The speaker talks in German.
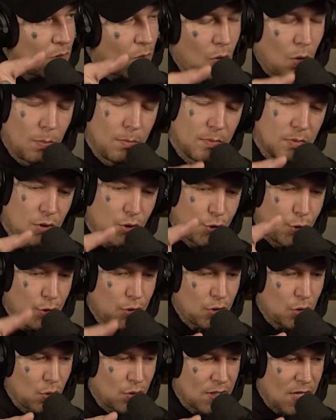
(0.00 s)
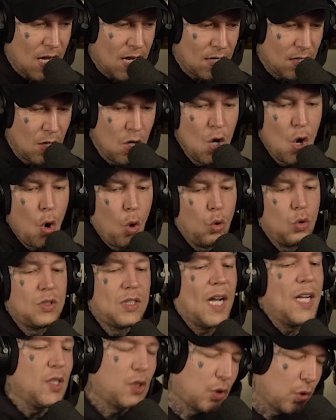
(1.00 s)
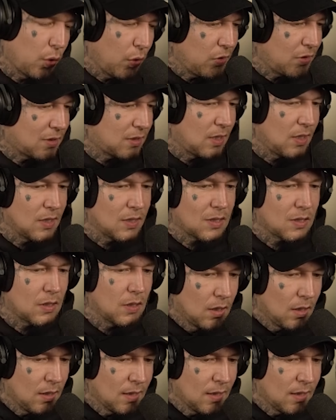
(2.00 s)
um Tschüss zu sagen und dann zurückziehst,